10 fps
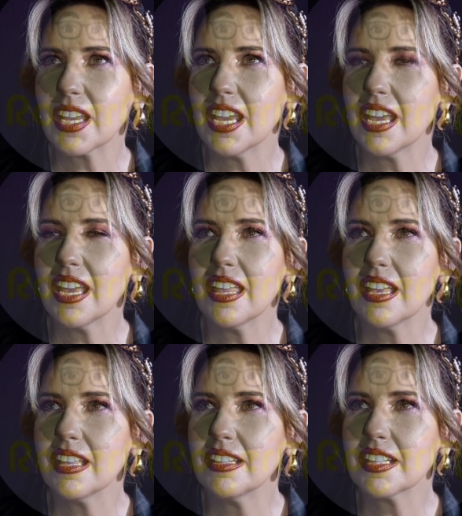
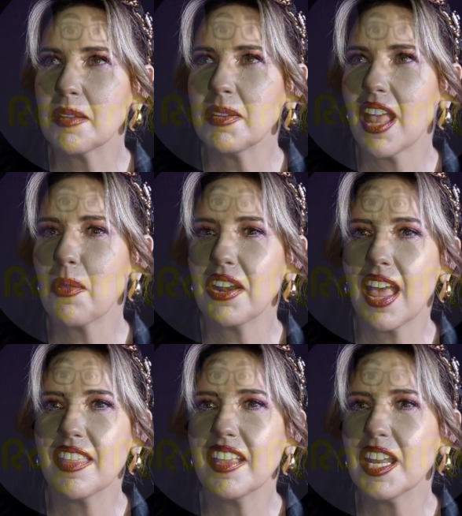he discriminado a
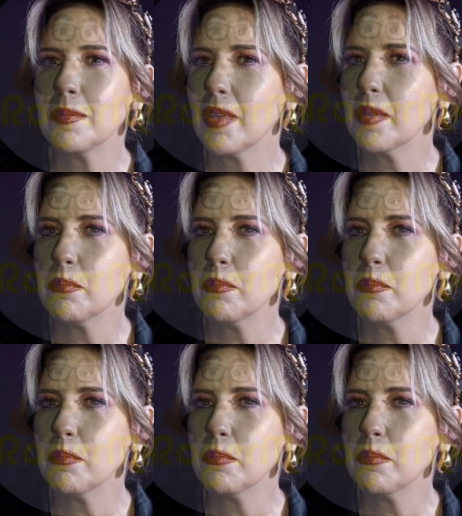nadie ni me ha